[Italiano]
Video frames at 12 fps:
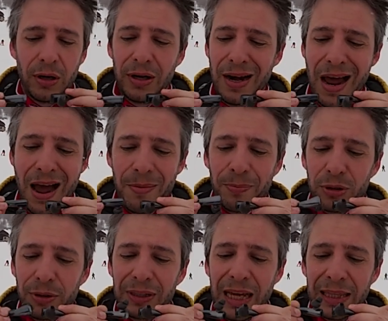la
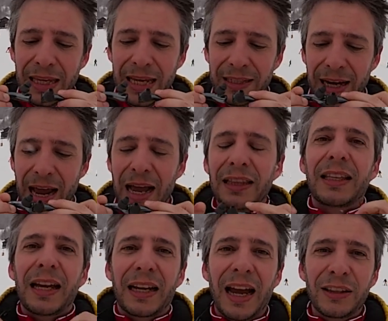possibilità di essere
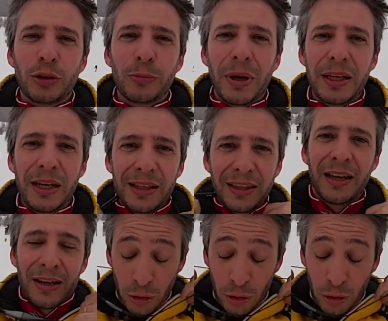attaccati un magnete,